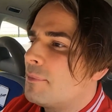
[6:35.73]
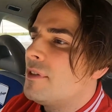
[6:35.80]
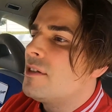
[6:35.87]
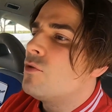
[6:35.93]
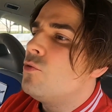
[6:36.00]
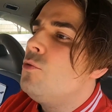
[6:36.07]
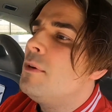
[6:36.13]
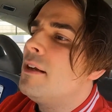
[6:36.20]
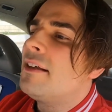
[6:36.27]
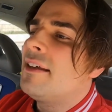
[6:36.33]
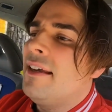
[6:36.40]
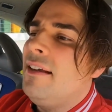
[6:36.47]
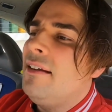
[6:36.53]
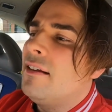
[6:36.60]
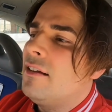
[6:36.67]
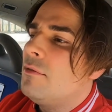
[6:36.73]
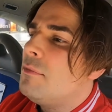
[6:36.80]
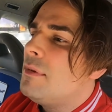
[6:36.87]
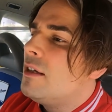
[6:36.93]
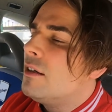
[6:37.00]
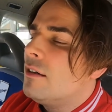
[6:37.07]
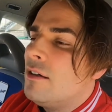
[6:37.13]
diese üblen Gene in
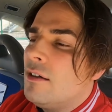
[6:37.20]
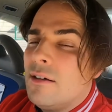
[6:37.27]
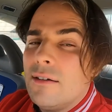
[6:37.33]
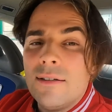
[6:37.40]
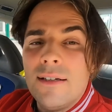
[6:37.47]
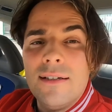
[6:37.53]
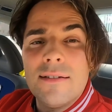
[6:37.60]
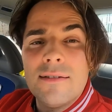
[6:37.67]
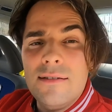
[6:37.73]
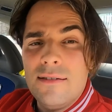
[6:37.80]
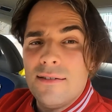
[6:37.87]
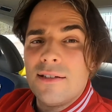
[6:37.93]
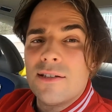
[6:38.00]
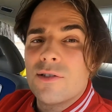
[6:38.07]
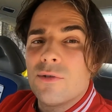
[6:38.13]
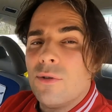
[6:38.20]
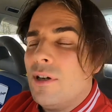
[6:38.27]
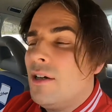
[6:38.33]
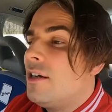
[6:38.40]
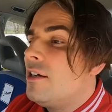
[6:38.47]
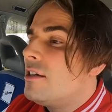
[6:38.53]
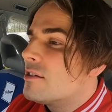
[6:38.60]
mir. Nein, das ist nicht so,
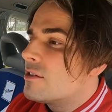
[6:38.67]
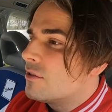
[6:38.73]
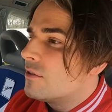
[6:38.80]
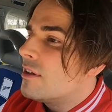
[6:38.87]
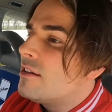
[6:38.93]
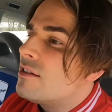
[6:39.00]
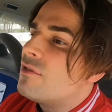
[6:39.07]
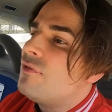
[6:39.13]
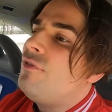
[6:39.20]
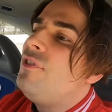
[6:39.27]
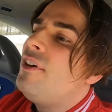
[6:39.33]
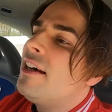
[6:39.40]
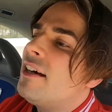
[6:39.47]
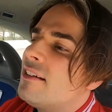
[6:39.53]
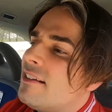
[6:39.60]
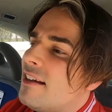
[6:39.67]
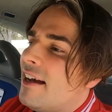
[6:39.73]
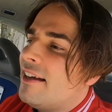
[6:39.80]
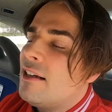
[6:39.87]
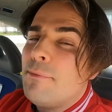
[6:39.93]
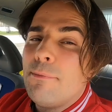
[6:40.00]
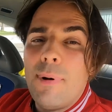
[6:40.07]
sondern es wird einem